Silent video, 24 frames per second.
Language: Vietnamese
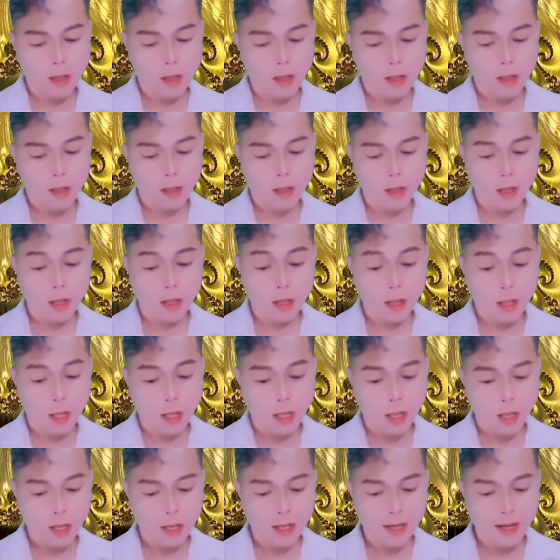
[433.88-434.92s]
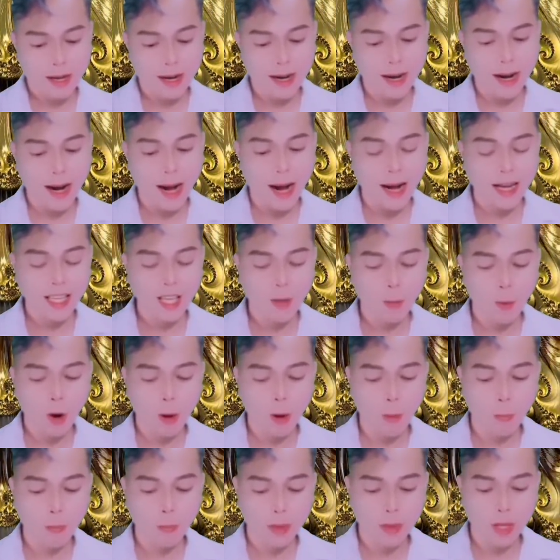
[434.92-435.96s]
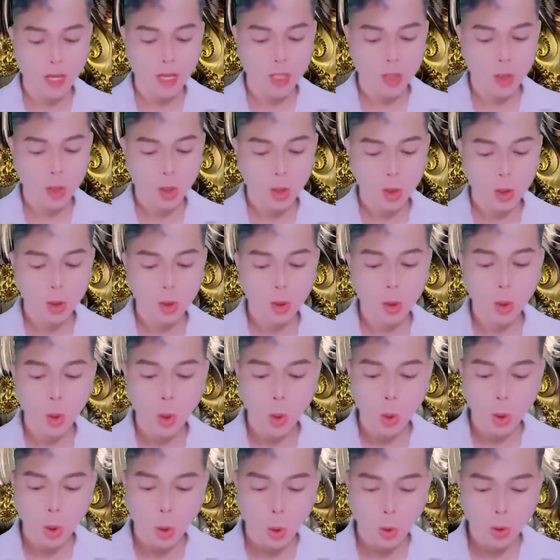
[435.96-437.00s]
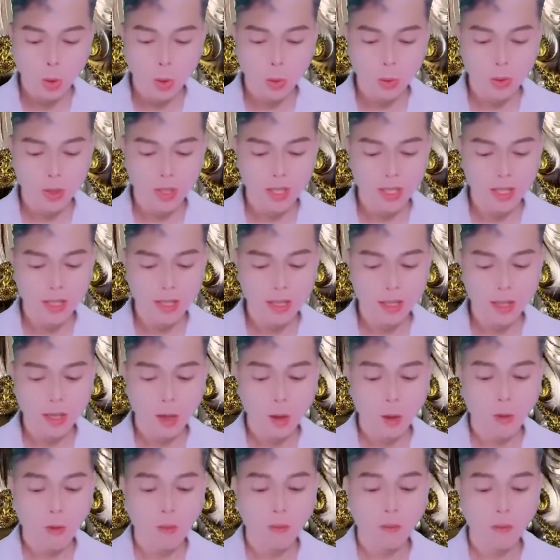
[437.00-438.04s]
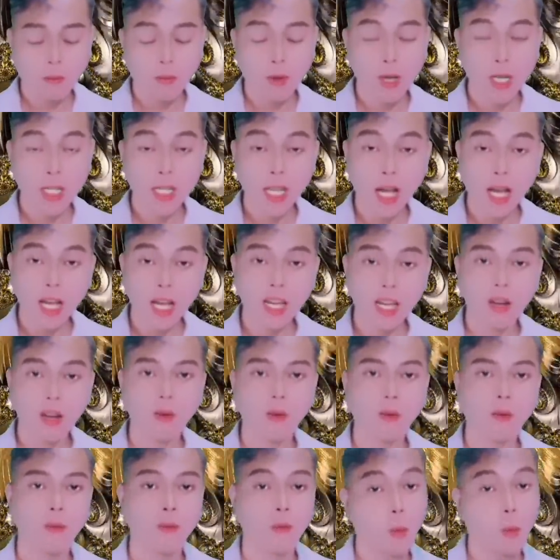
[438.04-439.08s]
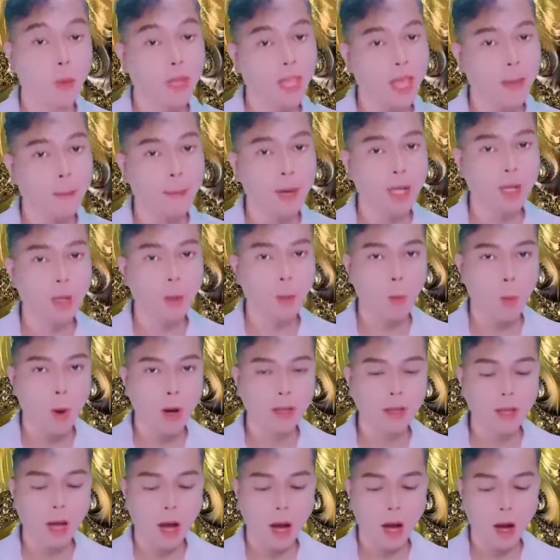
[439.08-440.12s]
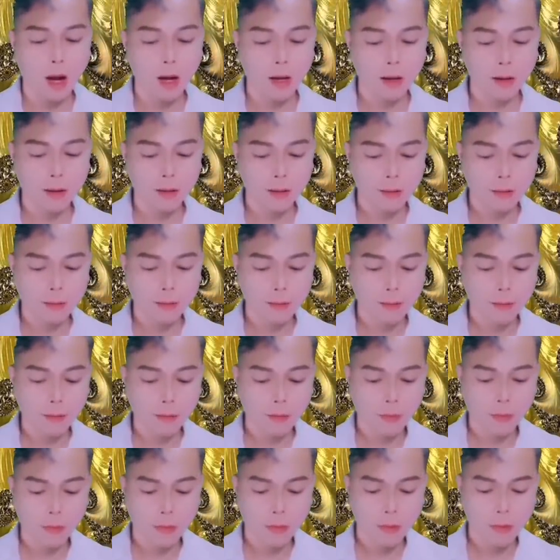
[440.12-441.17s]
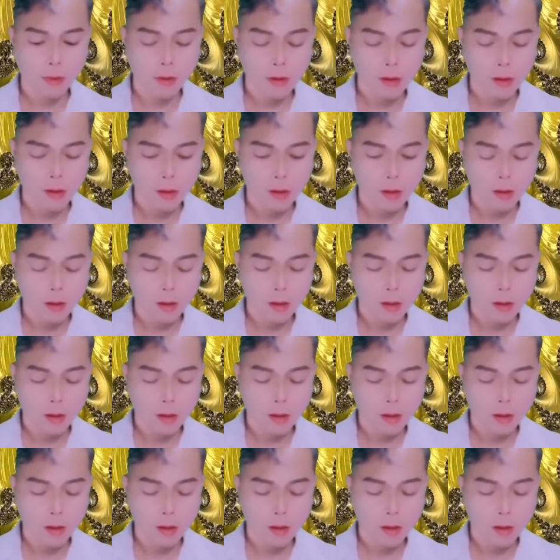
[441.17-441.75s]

Hình như anh đã từng nói rằng chỉ cần tôi tỉnh lại, tôi có thể làm bất cứ chuyện gì.